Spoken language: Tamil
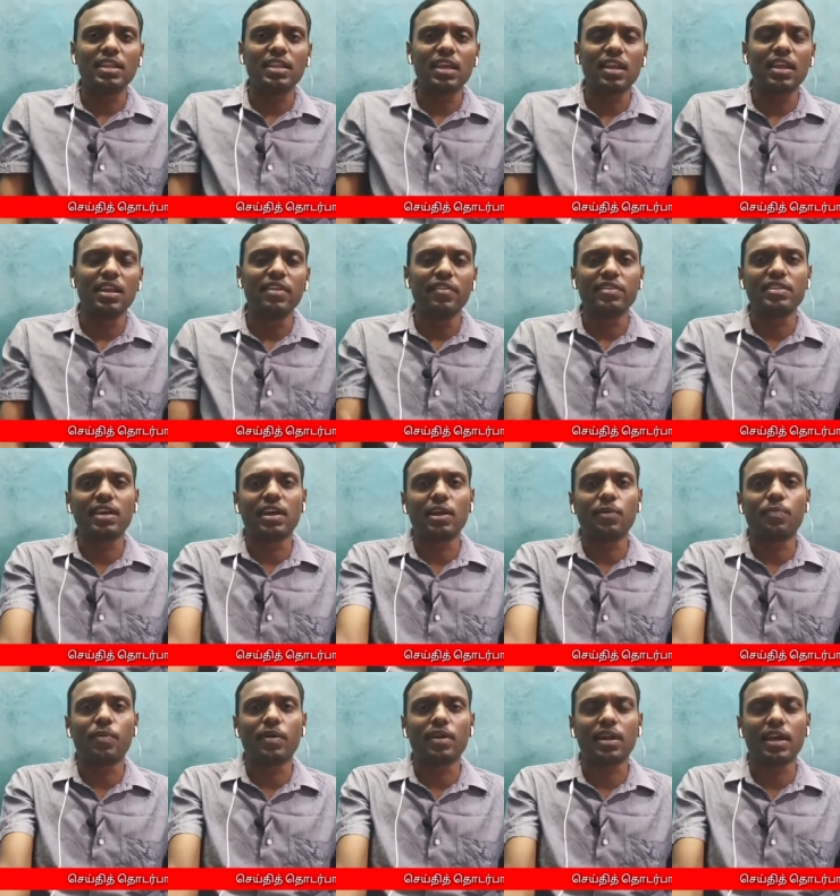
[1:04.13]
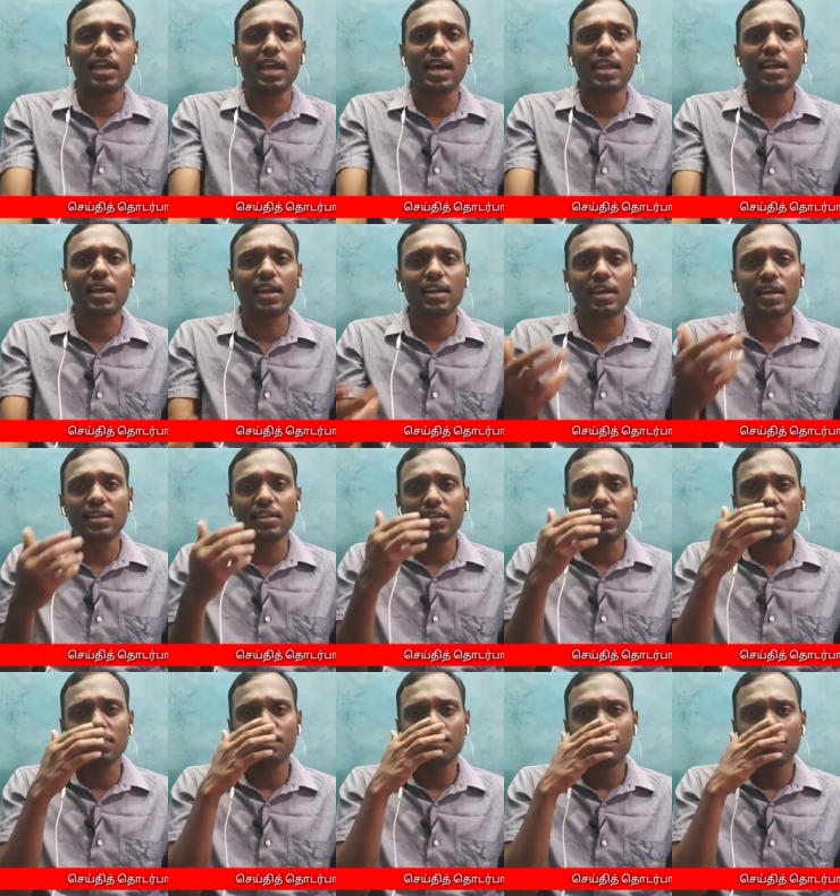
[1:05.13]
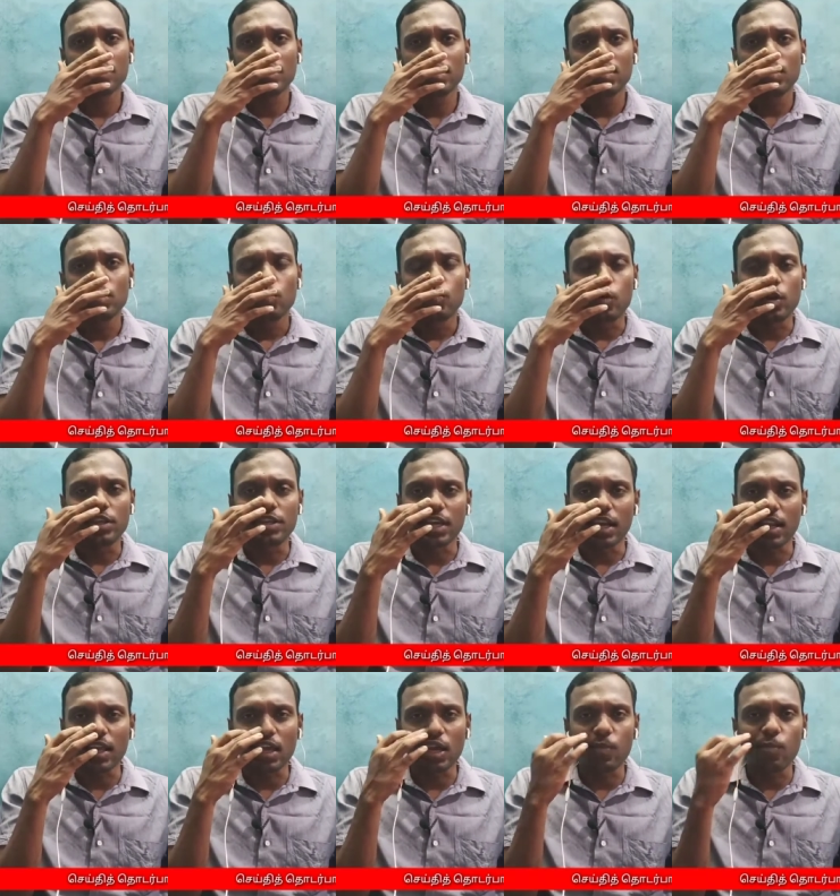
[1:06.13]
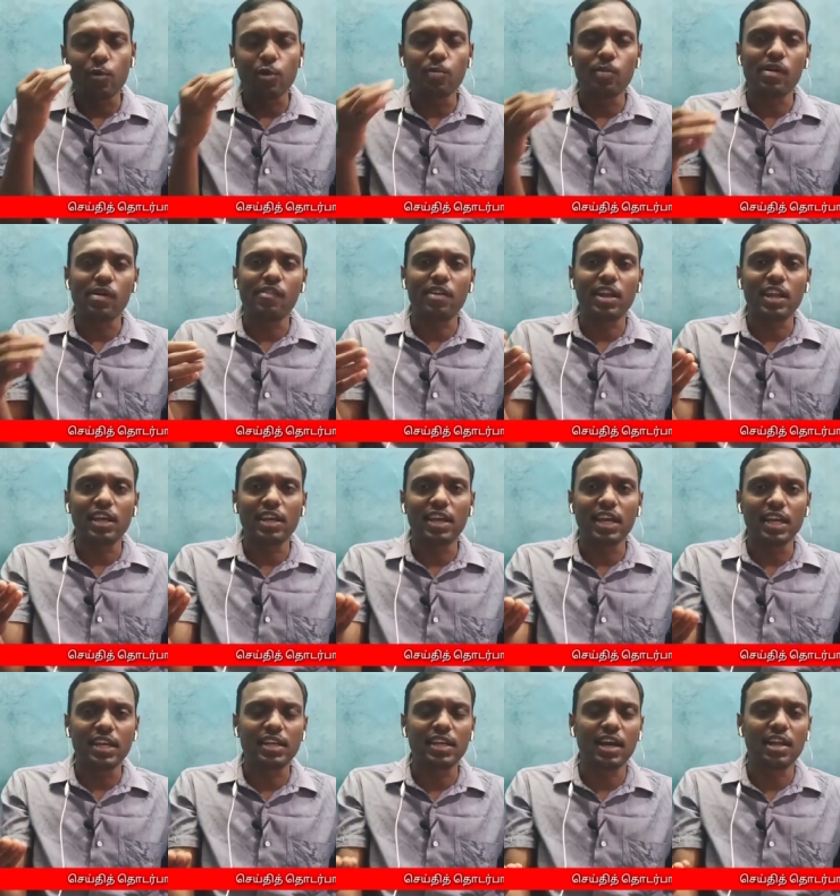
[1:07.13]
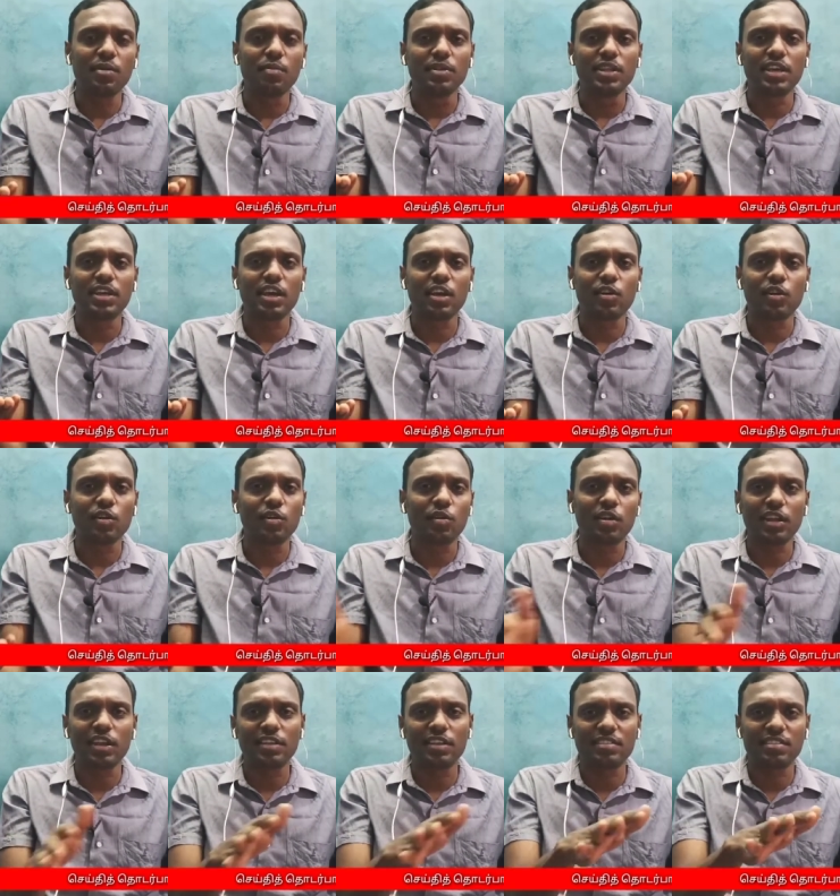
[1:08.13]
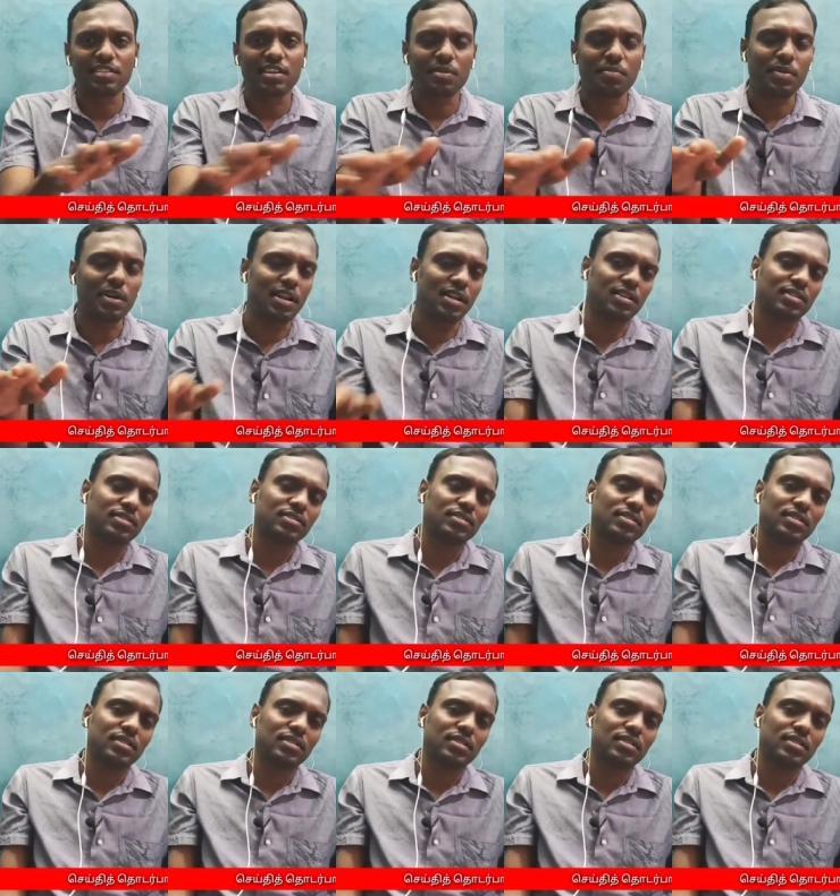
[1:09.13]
நிதியை ரெண்டு வருஷம் கட் பண்ணுறான் யாரை கேட்டாது ஒரு ஜனநாயக ஜனநாயகபூர்வமாக அவர்களை கேட்டு அனுமதி கேட்கணும் கூட எந்த சிந்தனையுமே கிடையாது